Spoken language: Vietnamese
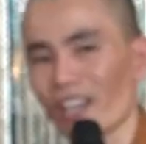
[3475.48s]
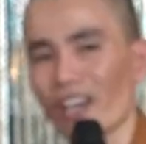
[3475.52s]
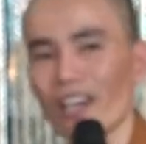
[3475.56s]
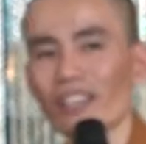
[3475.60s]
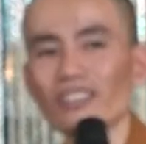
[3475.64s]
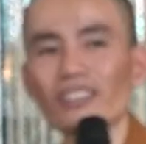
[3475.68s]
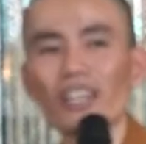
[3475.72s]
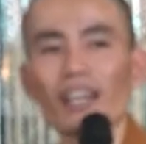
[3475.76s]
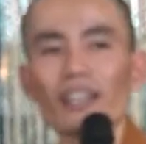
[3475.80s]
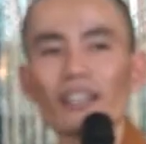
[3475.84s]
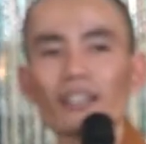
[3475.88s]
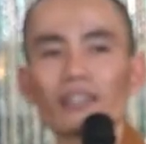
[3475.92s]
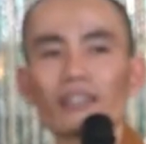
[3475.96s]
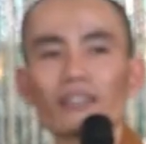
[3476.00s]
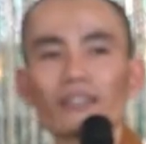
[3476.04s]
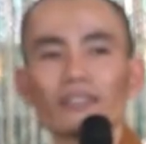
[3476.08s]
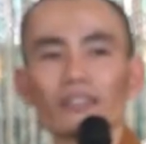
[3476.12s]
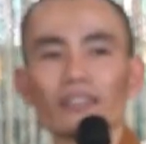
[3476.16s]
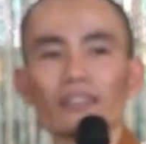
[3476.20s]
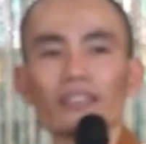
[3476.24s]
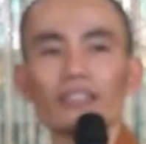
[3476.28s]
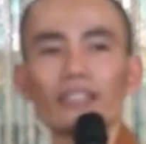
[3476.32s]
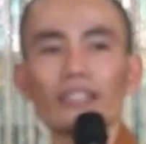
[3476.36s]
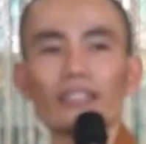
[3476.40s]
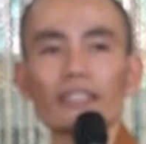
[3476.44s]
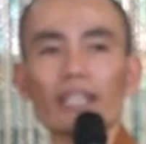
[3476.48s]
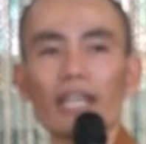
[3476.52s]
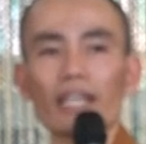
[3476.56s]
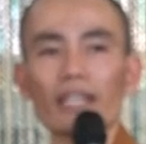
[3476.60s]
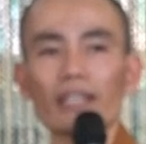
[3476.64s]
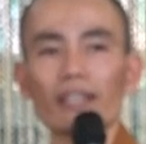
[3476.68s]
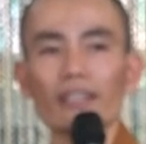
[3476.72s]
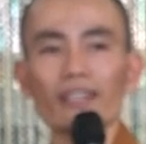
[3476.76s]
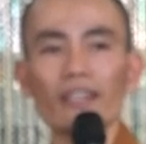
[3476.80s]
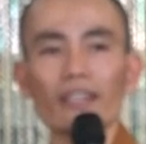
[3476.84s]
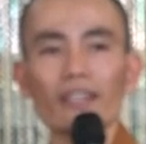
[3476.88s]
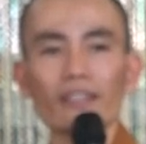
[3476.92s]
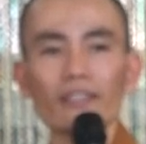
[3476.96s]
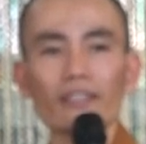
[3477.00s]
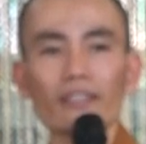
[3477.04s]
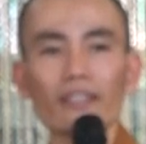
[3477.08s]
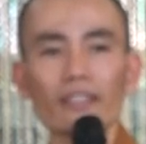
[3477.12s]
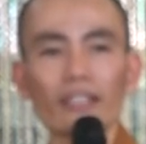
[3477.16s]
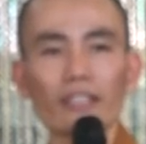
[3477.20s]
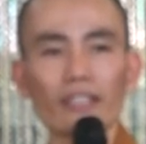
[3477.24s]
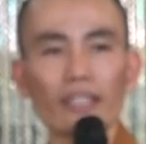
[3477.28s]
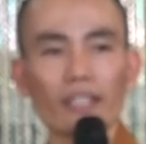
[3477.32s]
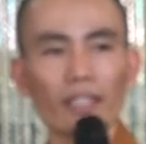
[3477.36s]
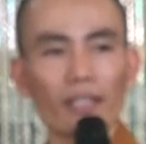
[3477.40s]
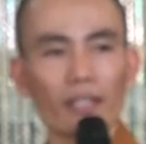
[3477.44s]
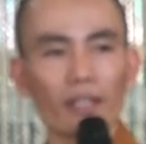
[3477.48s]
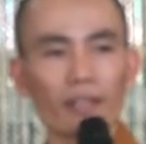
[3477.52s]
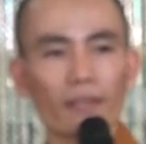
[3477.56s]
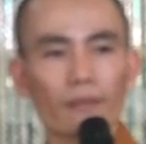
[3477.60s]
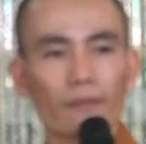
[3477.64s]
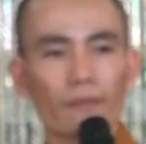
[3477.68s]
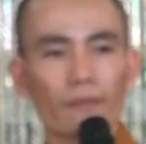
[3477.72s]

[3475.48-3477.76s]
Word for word: trở thành người này đến người kia,